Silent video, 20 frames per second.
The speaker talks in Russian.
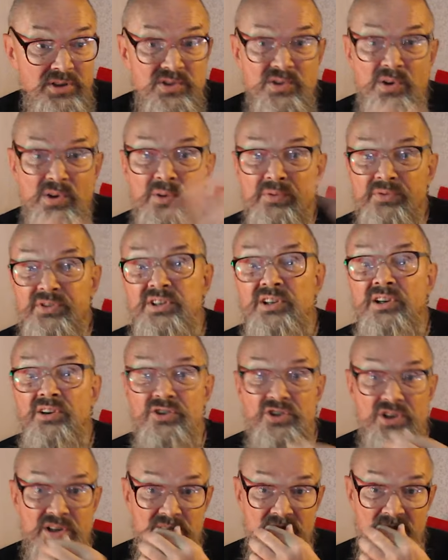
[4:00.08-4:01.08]
не знаю всех
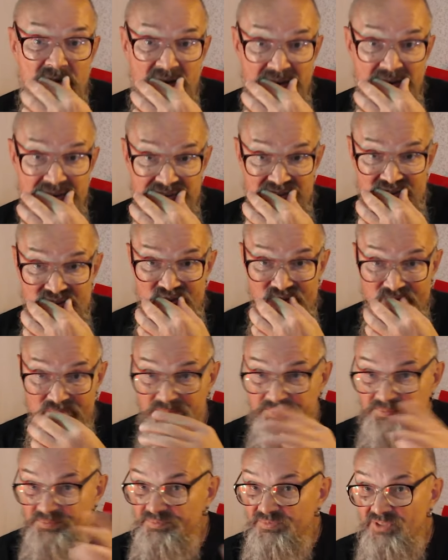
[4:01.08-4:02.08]
джазовых артистов.
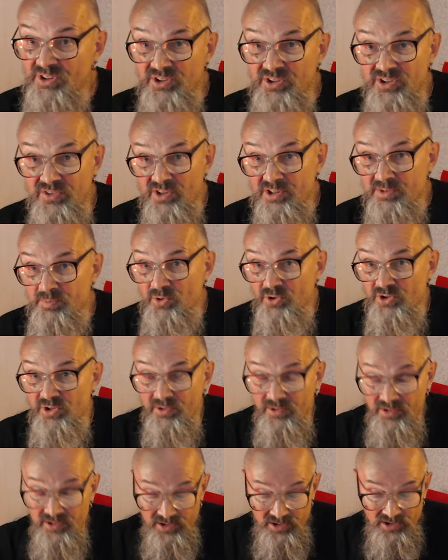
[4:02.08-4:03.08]
Это невозможно.
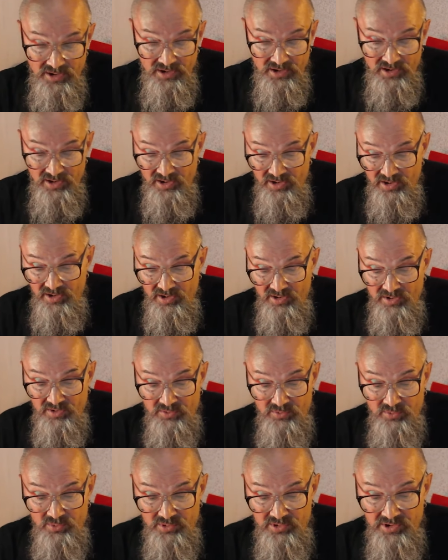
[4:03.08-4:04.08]

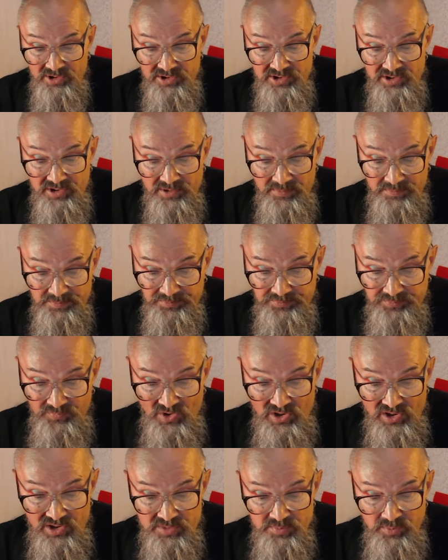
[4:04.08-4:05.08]
Вот этих
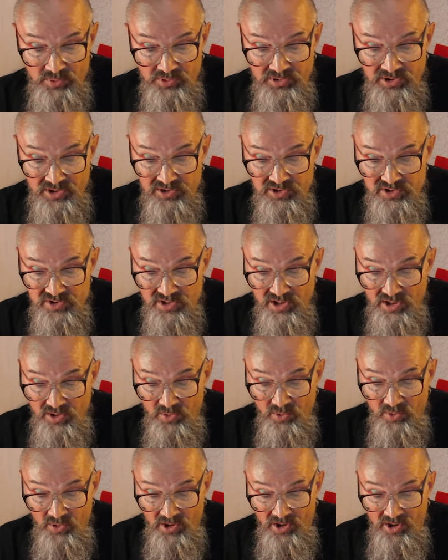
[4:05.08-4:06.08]
господ я не
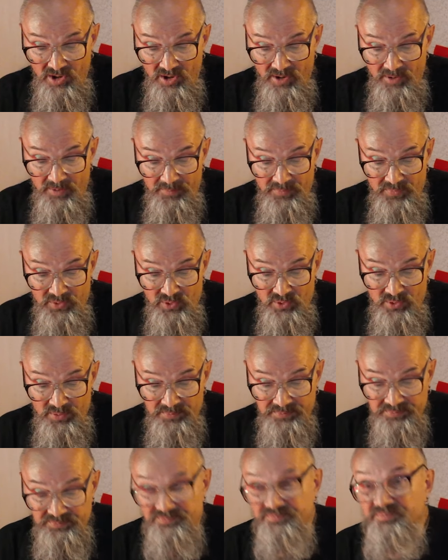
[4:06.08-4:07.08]
знаю,
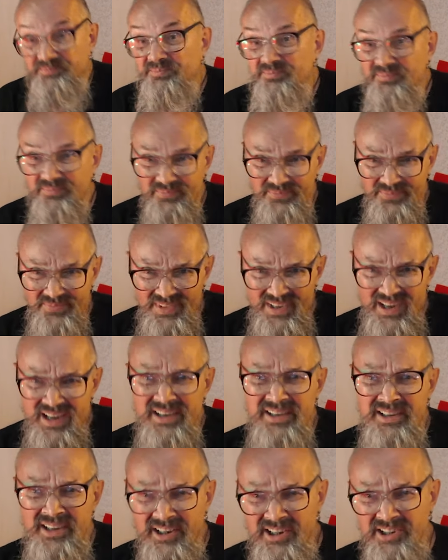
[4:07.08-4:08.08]
но
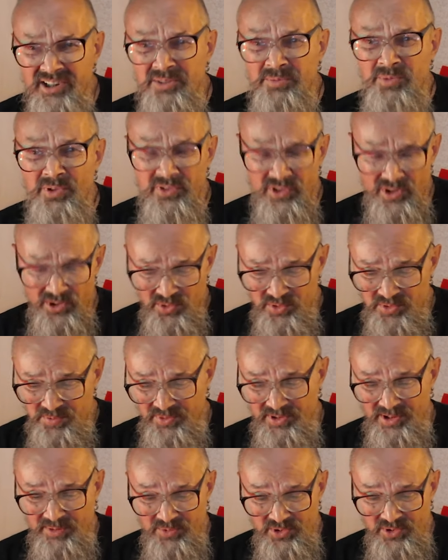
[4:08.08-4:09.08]
я к этому и вернусь,
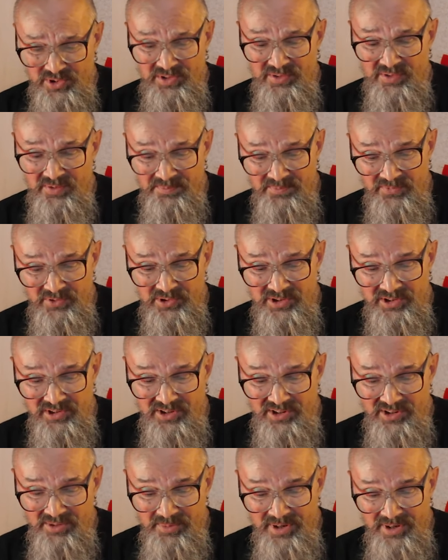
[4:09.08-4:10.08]
потому что вот эта
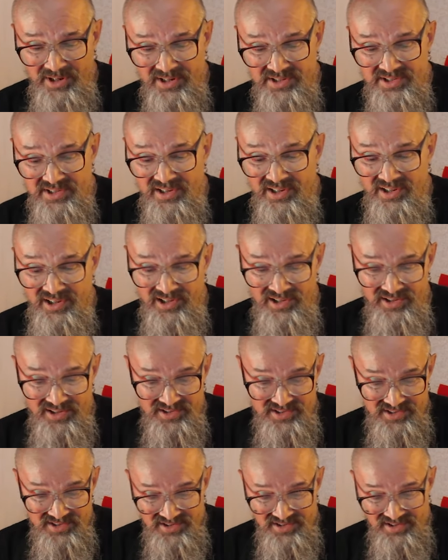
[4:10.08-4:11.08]
коллаборация Эйлера
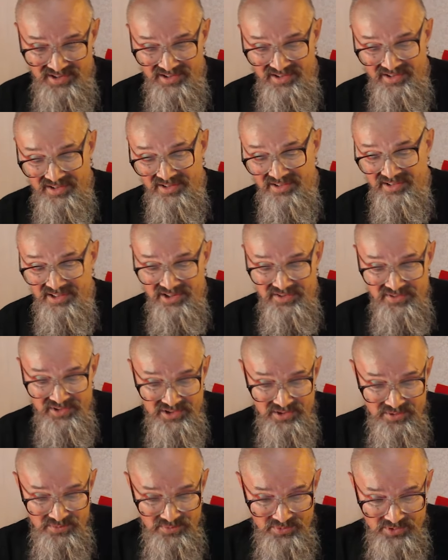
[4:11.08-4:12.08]
с, э, со
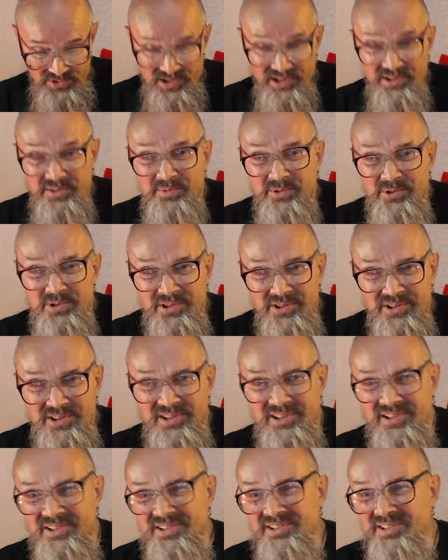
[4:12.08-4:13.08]
шведскими музыкантами очень
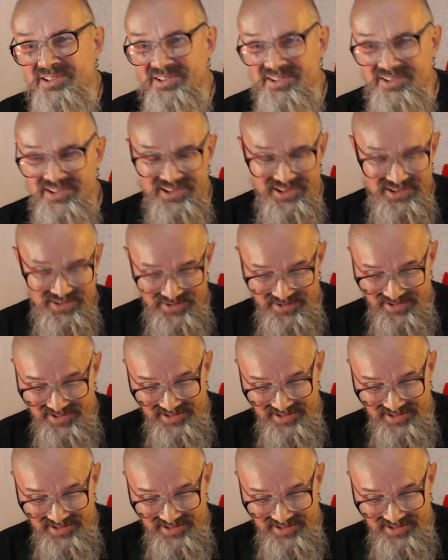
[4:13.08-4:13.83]
интересная. Здесь